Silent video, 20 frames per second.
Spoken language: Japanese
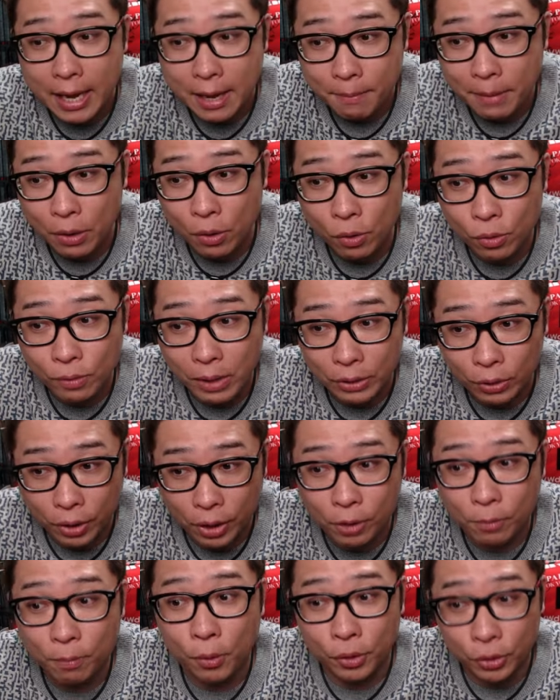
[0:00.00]
まあロングは取
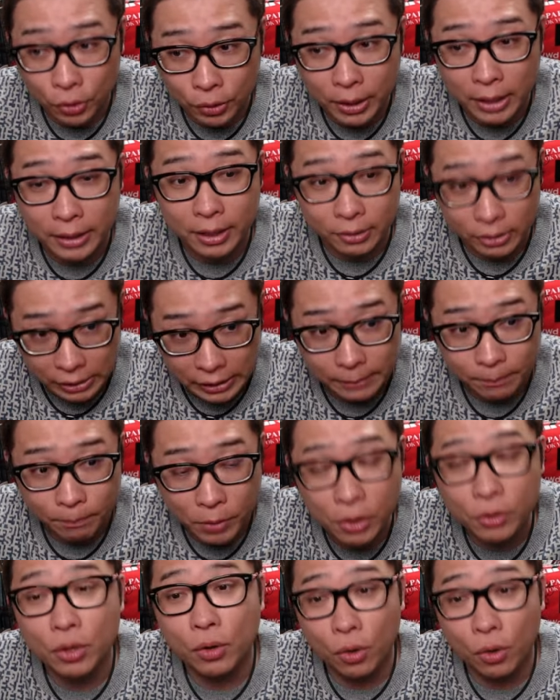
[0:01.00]
れるポイントになってるし。っ
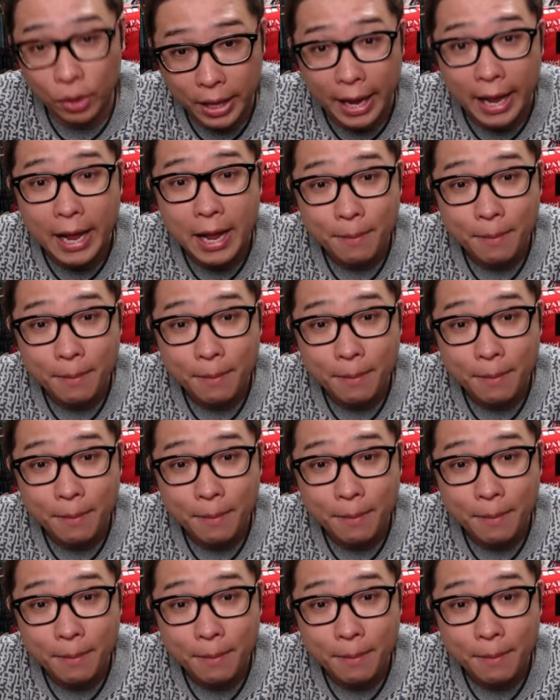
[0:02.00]
ていうところで、